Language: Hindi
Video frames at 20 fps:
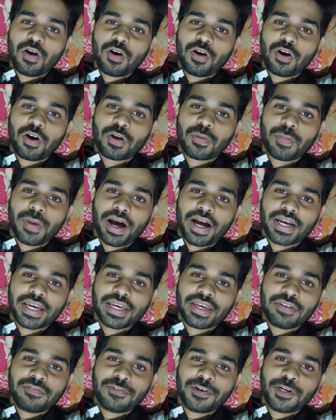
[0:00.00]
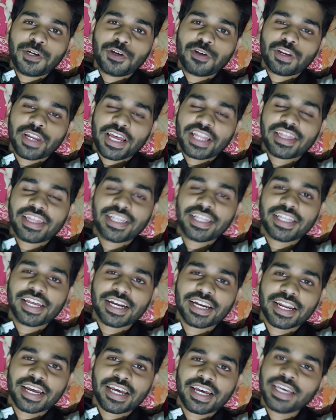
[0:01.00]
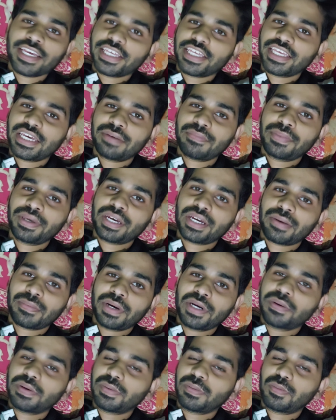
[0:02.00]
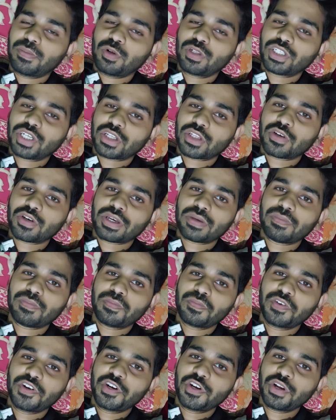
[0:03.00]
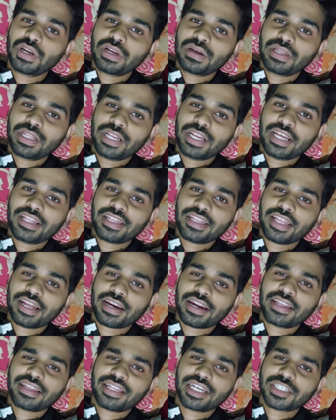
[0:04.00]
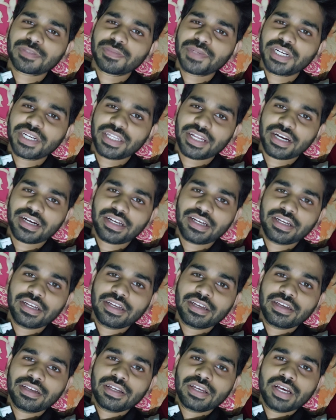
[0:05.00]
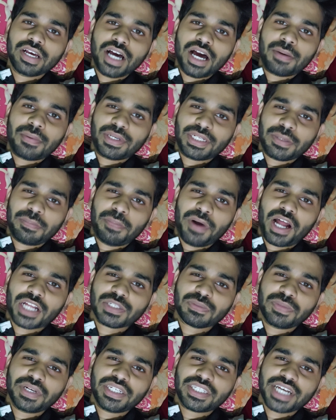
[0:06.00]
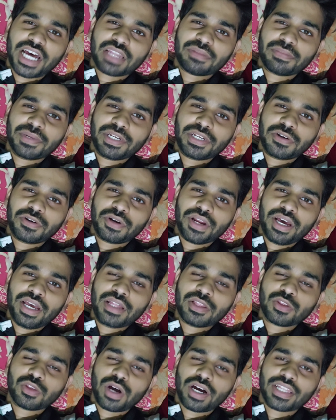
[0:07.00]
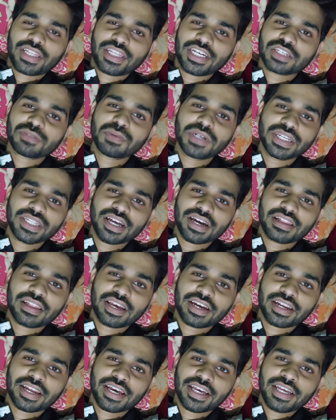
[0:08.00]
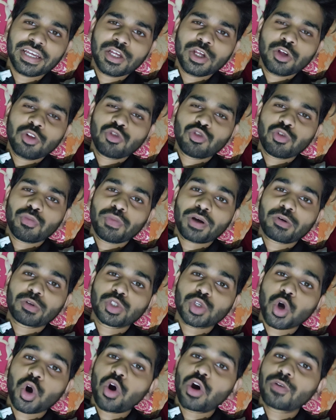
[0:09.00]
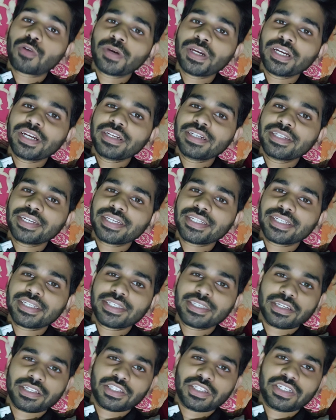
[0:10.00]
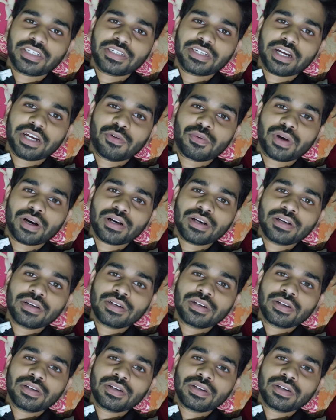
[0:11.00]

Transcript: और बाकी वीडियो लेंथ ही देखना है ये भी कमेंट में बोल सकते हो कि वीडियो लेंथ ही देखना है दस मिनट तक हमेशा पाँच मिनट सात मिनट ही हो रहा है तो अगर दस मिनट तक देखना है तो मैं कुछ और भी इंटरेस्टिंग सा चीज़ डालूंगा